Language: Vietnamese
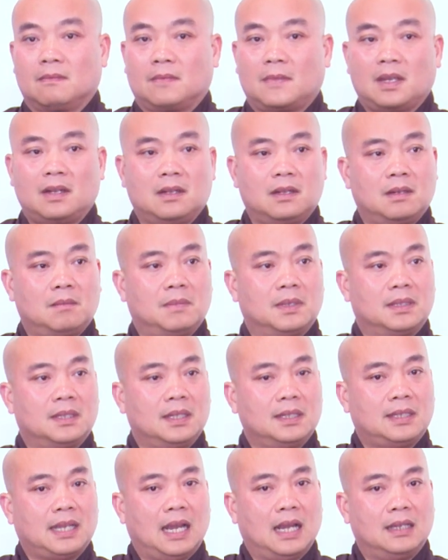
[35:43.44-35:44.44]
Cho nên mình
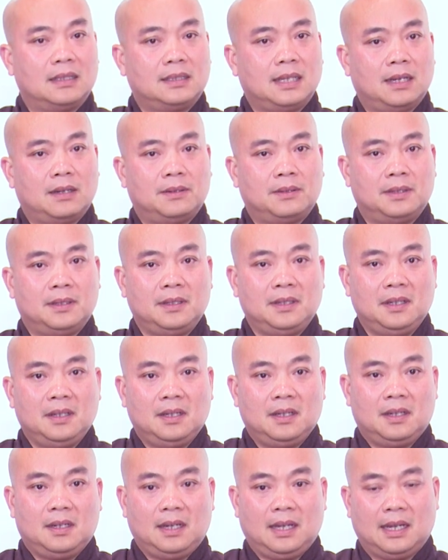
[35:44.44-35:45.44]
thấy tại sao á
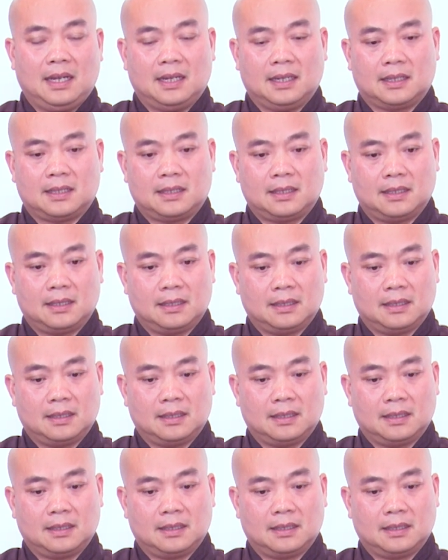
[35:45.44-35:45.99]
là